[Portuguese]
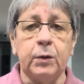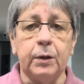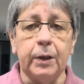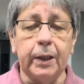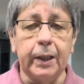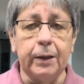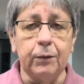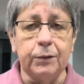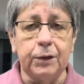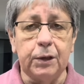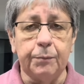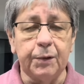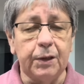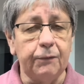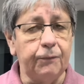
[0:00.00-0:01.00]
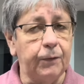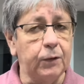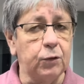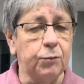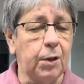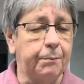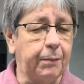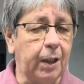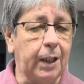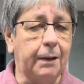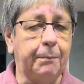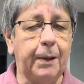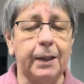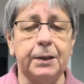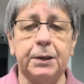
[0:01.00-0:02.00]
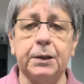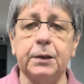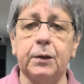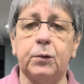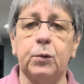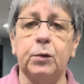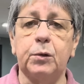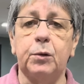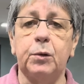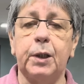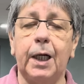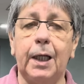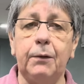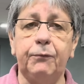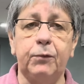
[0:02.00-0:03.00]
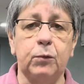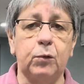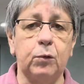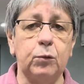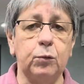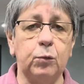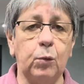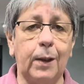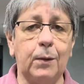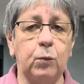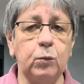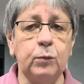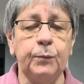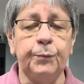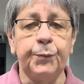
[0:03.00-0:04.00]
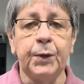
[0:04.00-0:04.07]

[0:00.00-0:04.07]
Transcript: É, o time que fez uma bela partida contra o Galo, ficou no 1 a 1